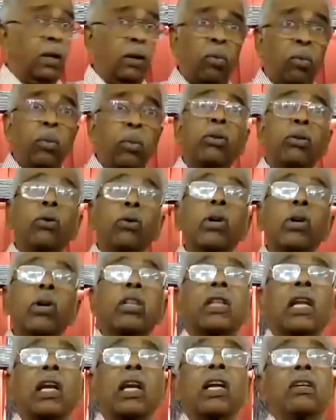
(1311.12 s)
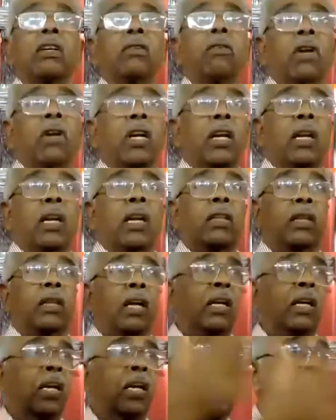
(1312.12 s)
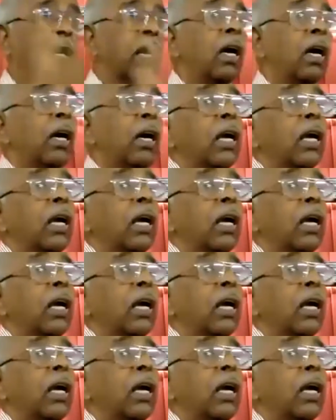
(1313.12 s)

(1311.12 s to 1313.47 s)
ரொம்ப தூரத்துல இருந்து வருகிற தண்ணீர்